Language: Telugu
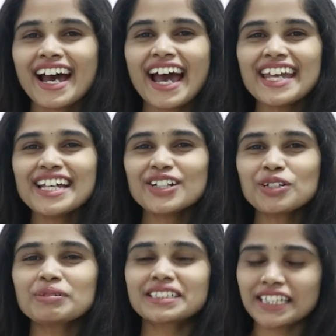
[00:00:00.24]
హాయ్ హలో
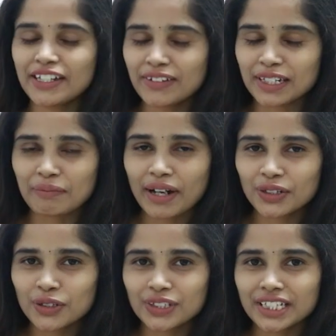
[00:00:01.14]
నమస్తే వెల్కమ్ బ్యాక్
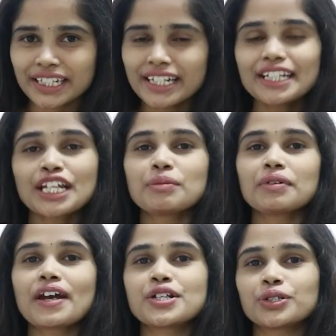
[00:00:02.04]
టు అవర్ ఛానల్ నేను
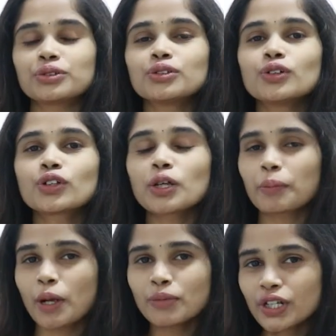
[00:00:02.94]
మీ వైష్యు ఒక
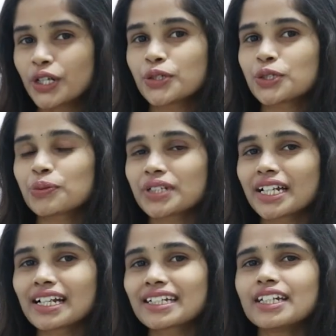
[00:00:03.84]
ప్రముఖ యూట్యూబ్
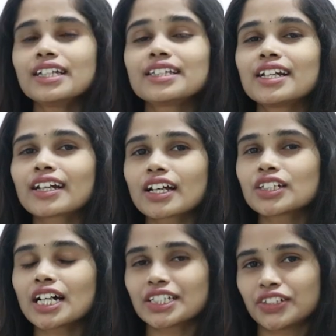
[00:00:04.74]
ఛానల్కి దిల్ రాజు
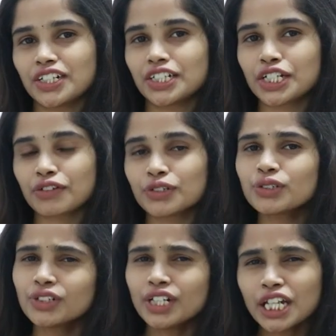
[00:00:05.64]
గారు ఇచ్చిన ఇంటర్వ్యూ
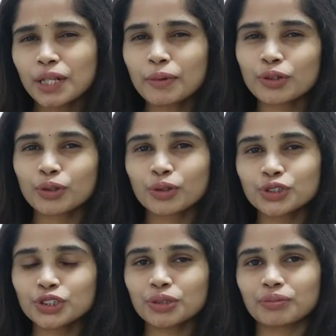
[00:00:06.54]
ఇప్పుడు
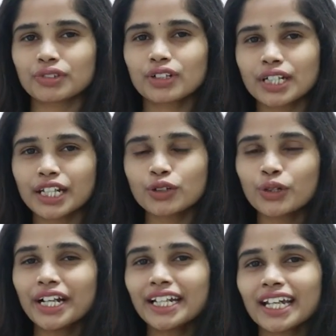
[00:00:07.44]
కొంచెం ఏదో
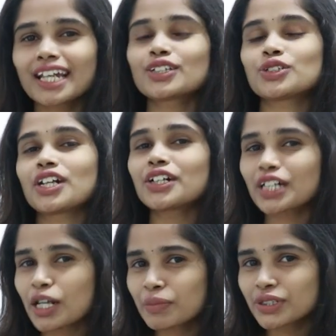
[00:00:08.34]
హీట్ ఎక్కిస్తున్నట్టు
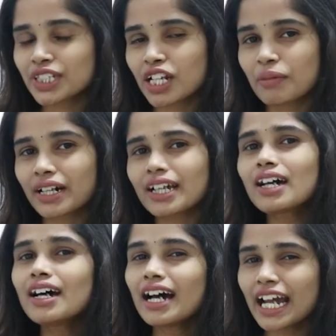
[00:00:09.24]
కనిపిస్తుంది అనమాట
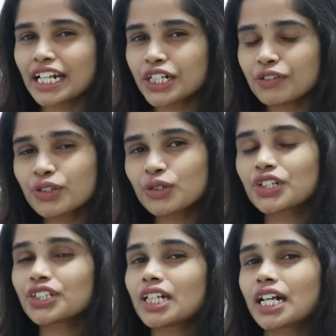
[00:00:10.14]
ఆ ఇంటర్వ్యూ
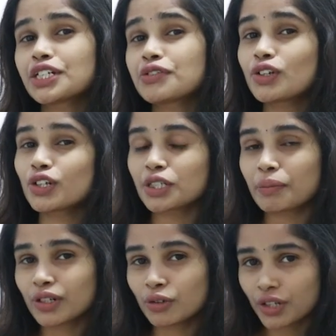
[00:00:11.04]
గురించి ఆ ఇంటర్వ్యూలో
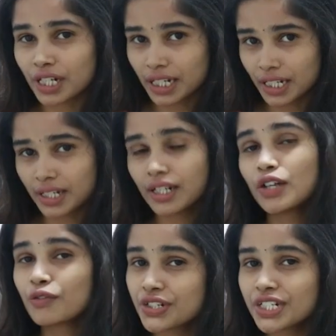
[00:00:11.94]
చెప్పిన కొన్ని
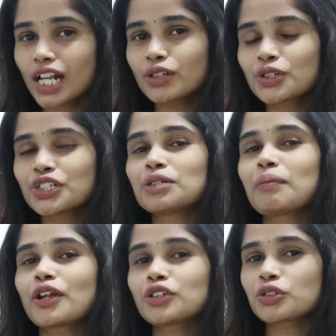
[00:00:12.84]
విషయాల గురించి
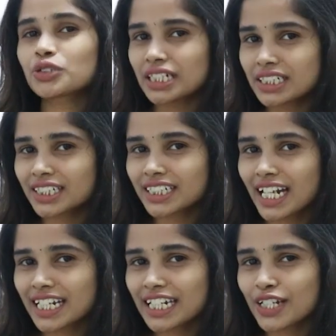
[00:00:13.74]
మనతో
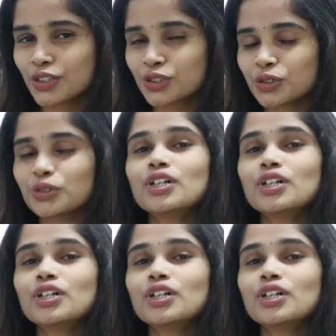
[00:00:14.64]
చర్చించడానికి ఈరోజు